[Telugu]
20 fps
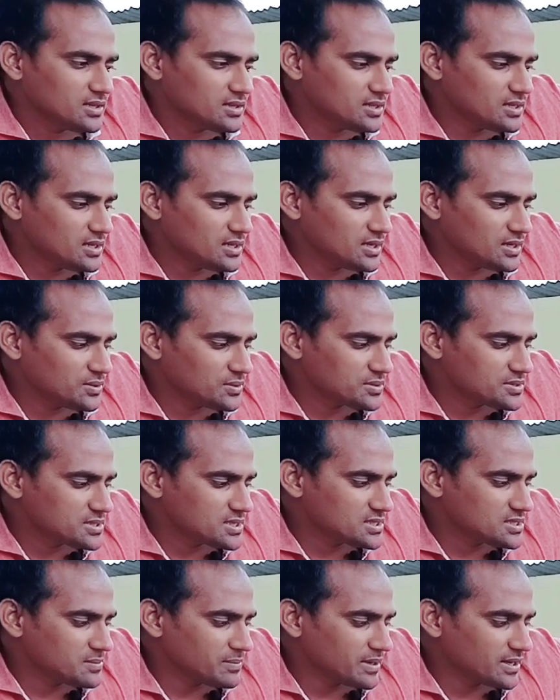ఇది ఇది
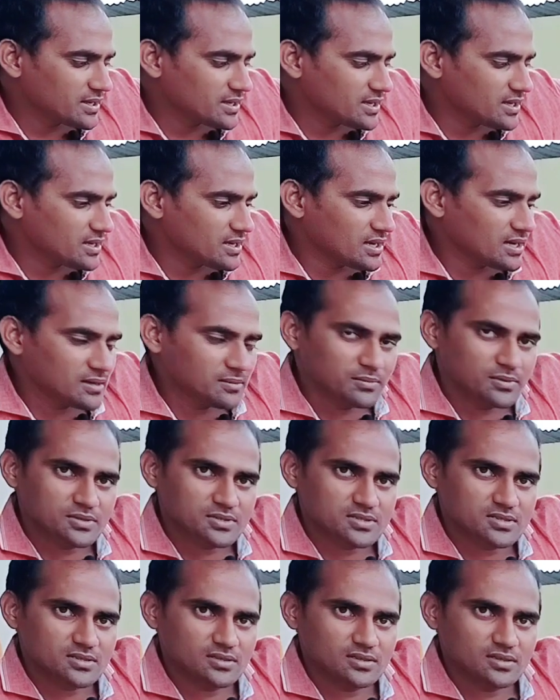వచ్చేసి మనకి
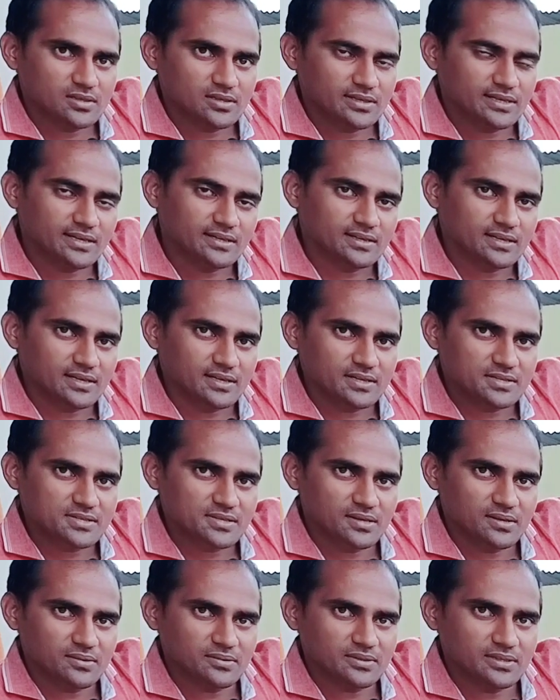ఆల్మోస్ట్ డెడ్
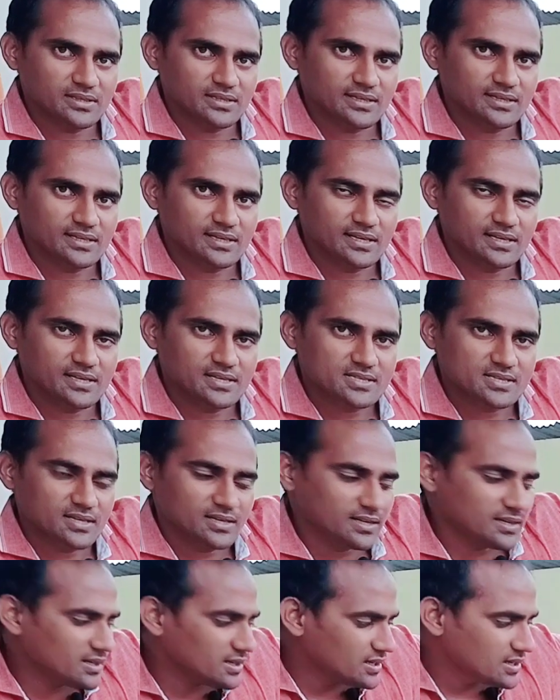కండిషన్లో ఉంది డెడ్ కండిషన్
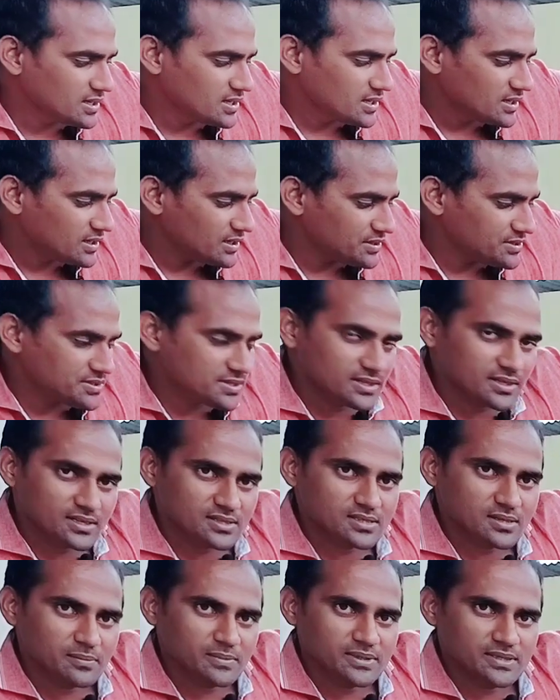అంటే
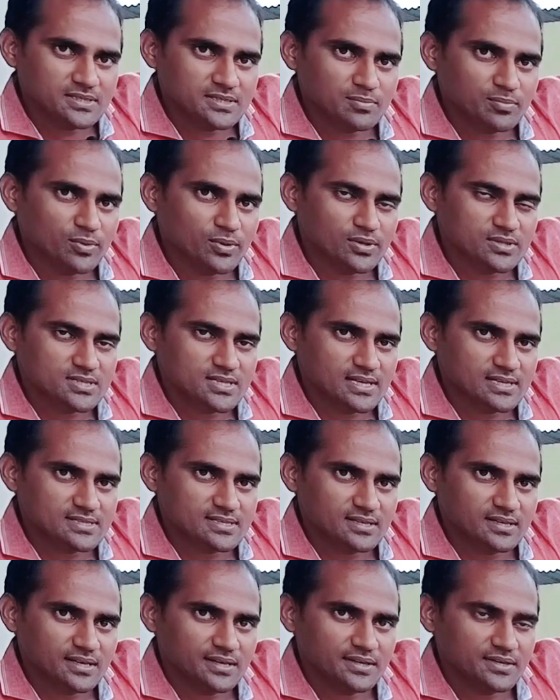ఇంజన్కి సంబంధించి బోర్
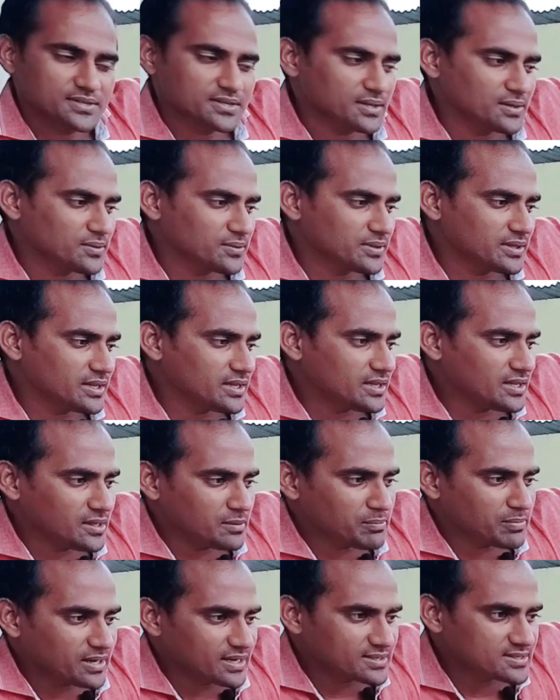చేయాల్సిన కండిషన్లో ఉంది ఈ
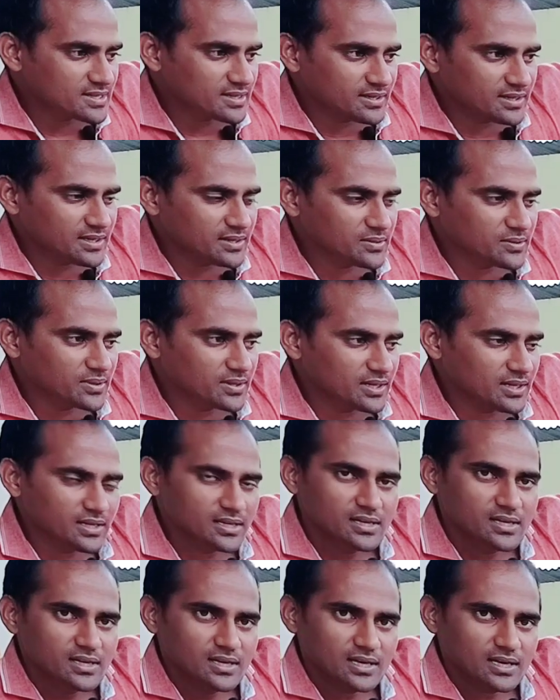పార్ట్స్ అన్నీ కూడా
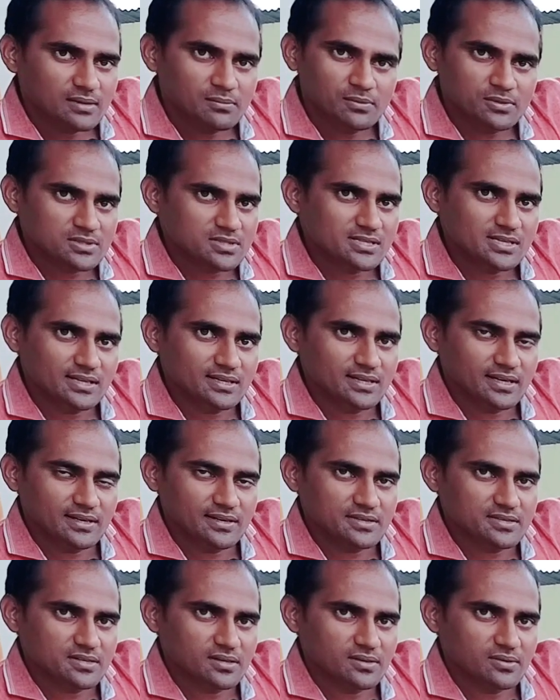ఆల్మోస్ట్ డెడ్
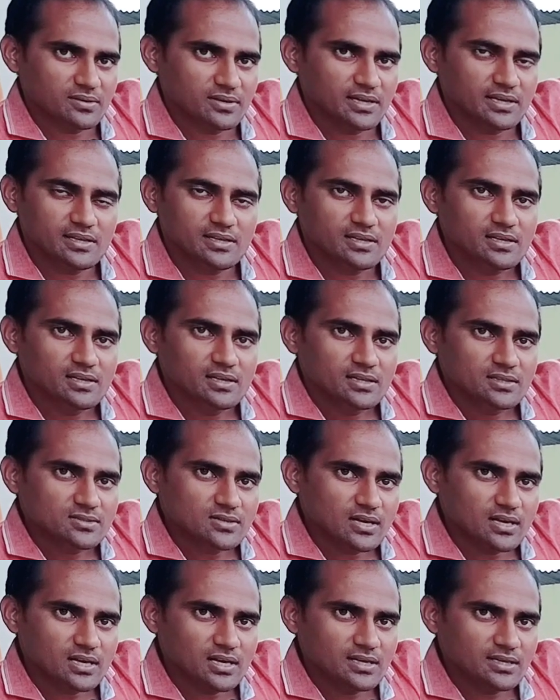కండిషన్లో ఉన్నాయి
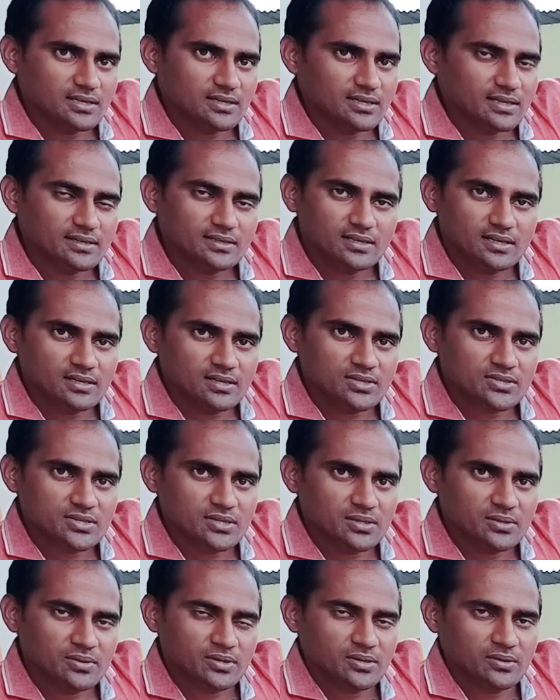సో అలాంటి డెడ్
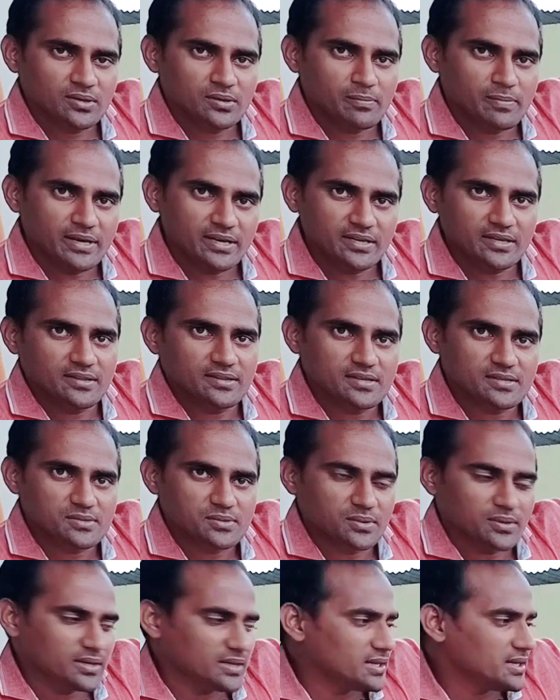కండిషన్లో ఉన్న ఒక బండిని
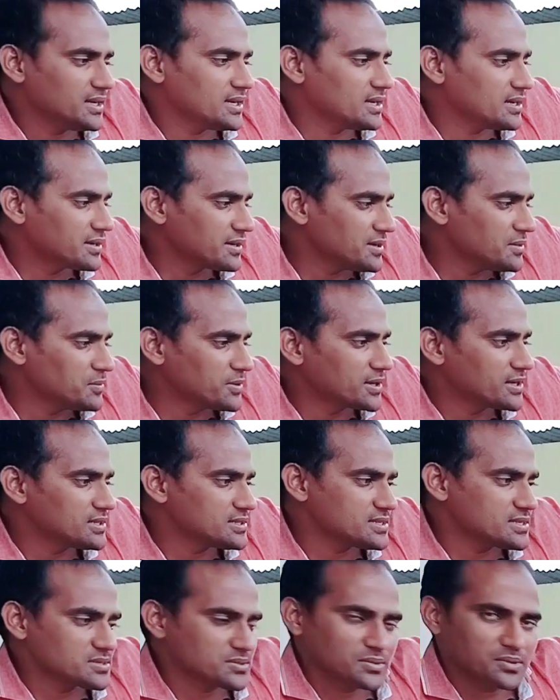తీసుకొని ఇలా
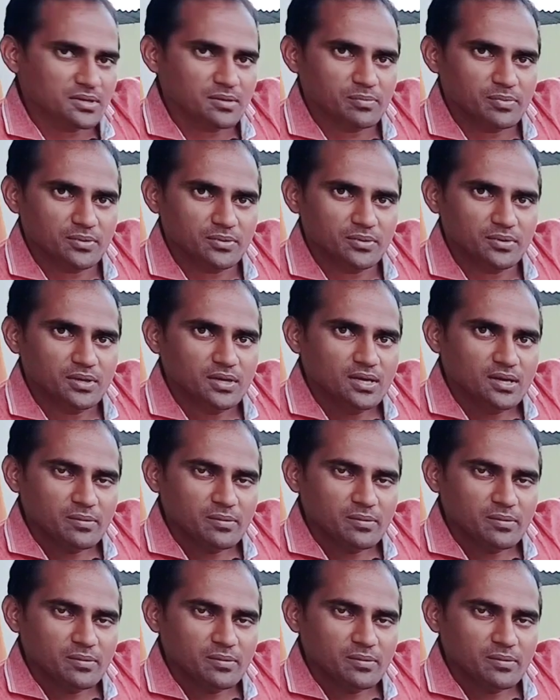రీమోడల్ చేసుకున్నప్పుడు